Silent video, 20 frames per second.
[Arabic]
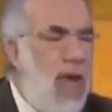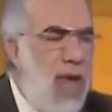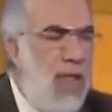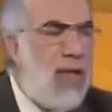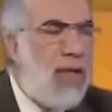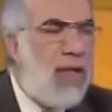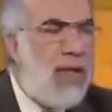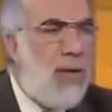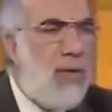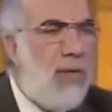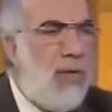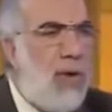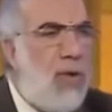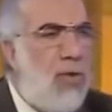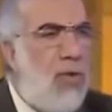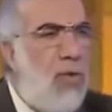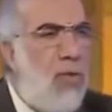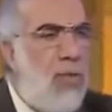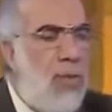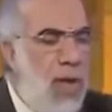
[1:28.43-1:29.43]
ما هذا الكتاب
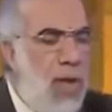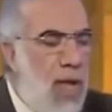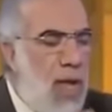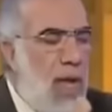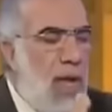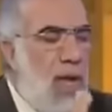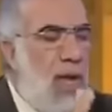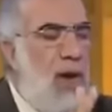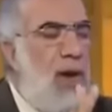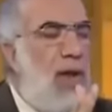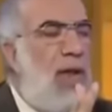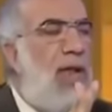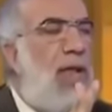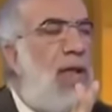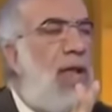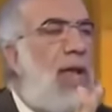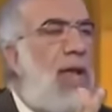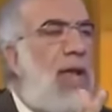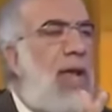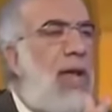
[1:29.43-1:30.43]
المرقوم؟ قال
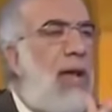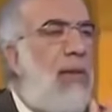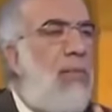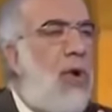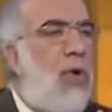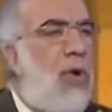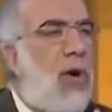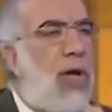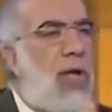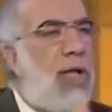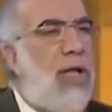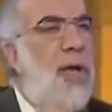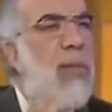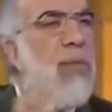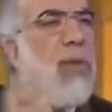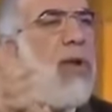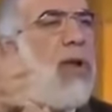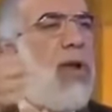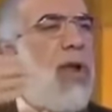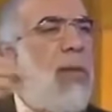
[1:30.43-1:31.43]
ان ما هو
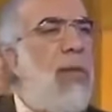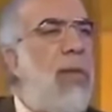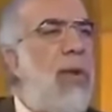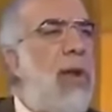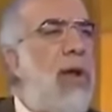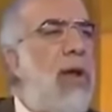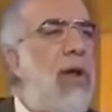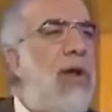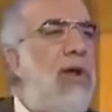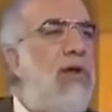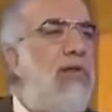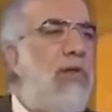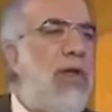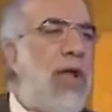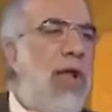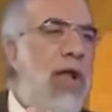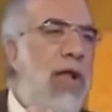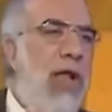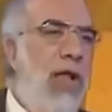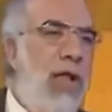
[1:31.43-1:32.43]
كتاب الابرار
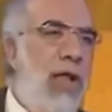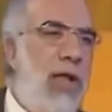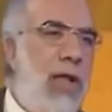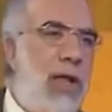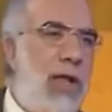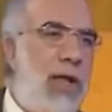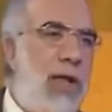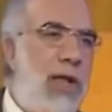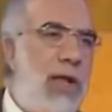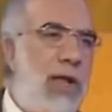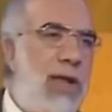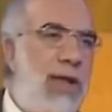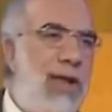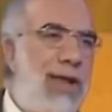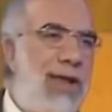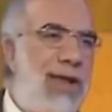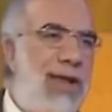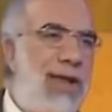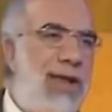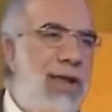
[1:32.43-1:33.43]
في عليين
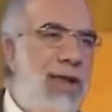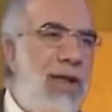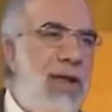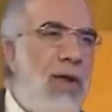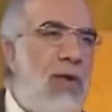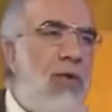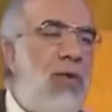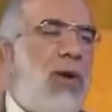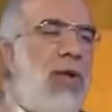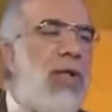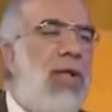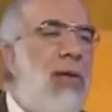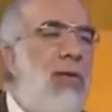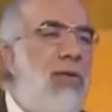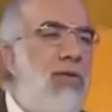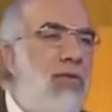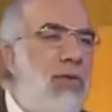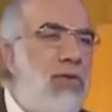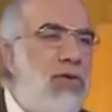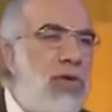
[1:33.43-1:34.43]

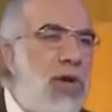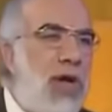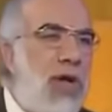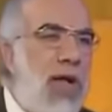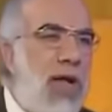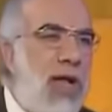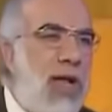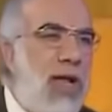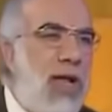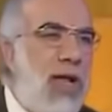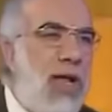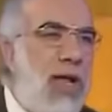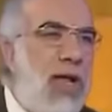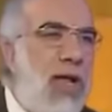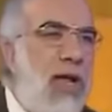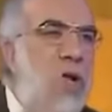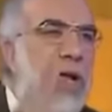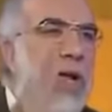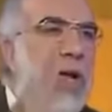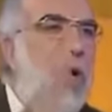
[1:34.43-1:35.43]
وكتاب الفجار يعني
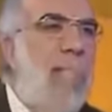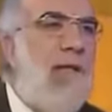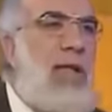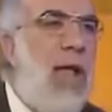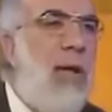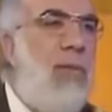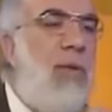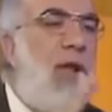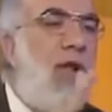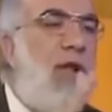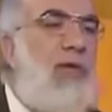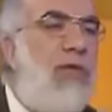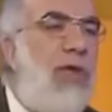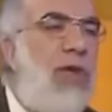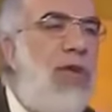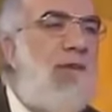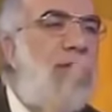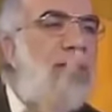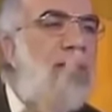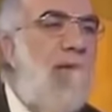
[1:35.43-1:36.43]
ايه؟ كتاب اللي
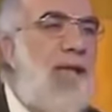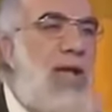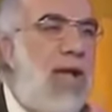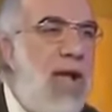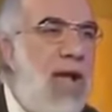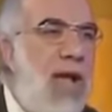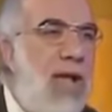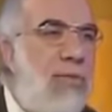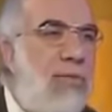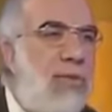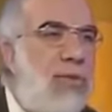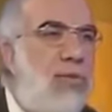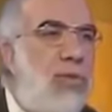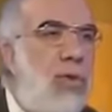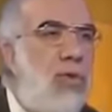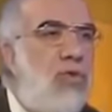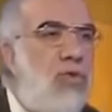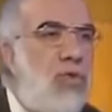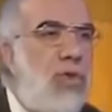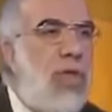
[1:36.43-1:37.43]
فيه السيئات
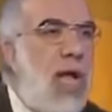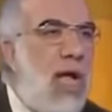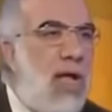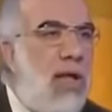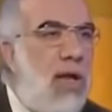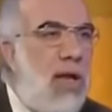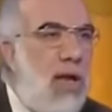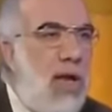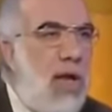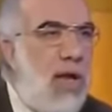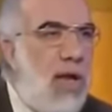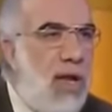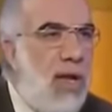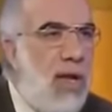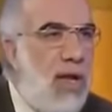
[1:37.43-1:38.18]
مش موجود تحت